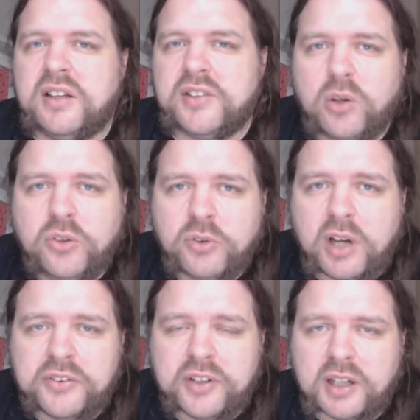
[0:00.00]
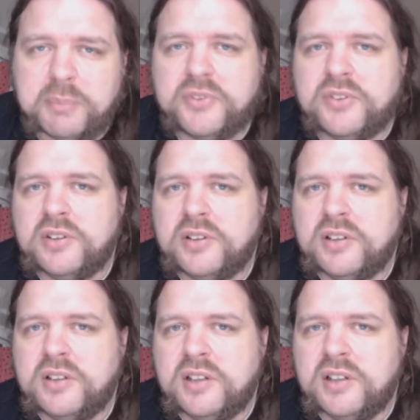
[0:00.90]
das auch so handhabst,
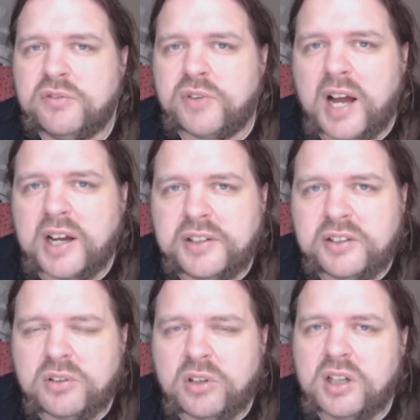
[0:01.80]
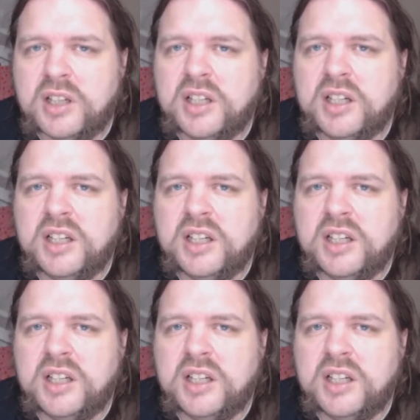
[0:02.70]
frage dich doch,